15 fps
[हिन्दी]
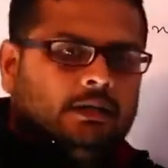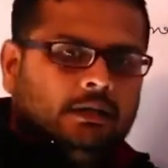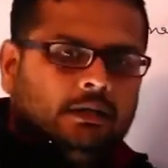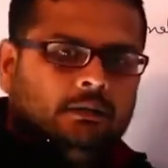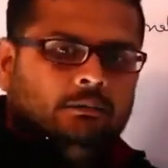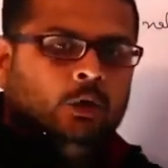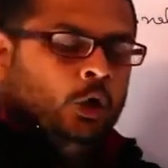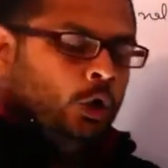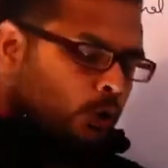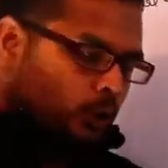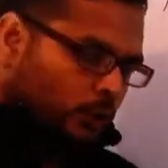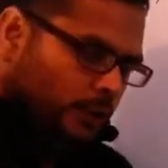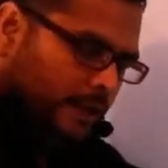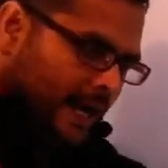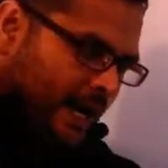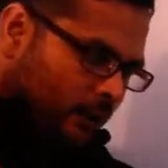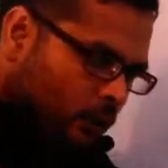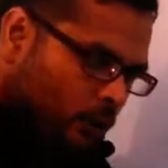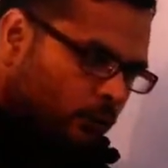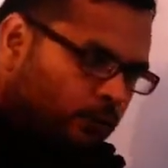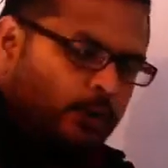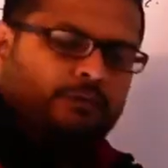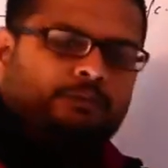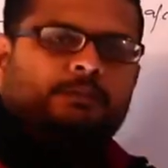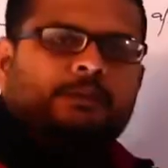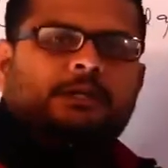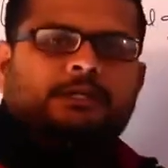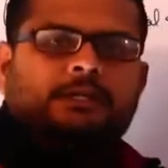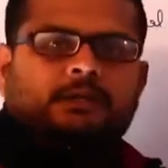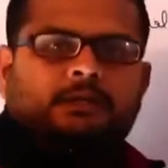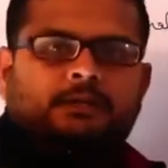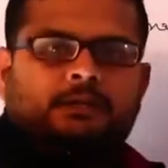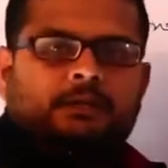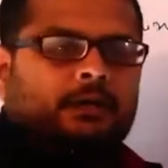इनकम तो दैट ग्रुप ऑफ पर्सन